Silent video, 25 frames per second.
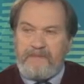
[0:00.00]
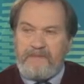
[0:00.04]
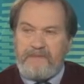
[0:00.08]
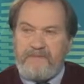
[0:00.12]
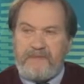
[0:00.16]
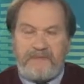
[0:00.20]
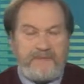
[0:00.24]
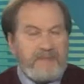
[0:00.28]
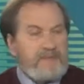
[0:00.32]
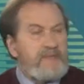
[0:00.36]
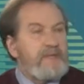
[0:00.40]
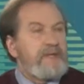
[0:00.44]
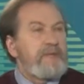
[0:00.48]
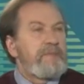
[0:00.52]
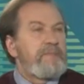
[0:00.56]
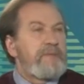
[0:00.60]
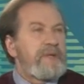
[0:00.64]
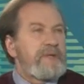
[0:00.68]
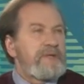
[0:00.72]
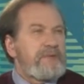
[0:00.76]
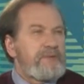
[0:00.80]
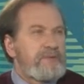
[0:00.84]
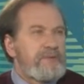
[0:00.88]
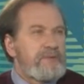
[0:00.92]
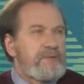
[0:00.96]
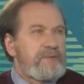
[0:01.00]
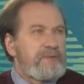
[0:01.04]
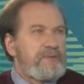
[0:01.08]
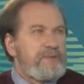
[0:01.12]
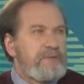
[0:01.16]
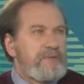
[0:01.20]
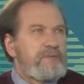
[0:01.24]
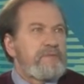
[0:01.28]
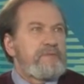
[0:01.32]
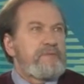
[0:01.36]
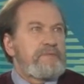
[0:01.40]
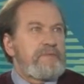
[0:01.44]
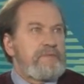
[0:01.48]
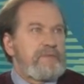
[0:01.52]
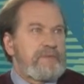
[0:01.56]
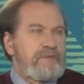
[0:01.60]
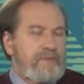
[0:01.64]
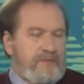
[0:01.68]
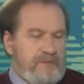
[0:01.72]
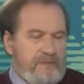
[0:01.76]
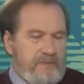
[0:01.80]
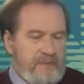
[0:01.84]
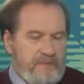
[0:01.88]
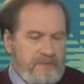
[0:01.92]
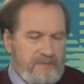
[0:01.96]
дворце ребята уже, ну, то есть
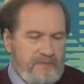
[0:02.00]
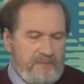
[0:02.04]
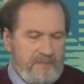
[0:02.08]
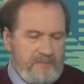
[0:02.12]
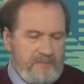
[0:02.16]
вот э,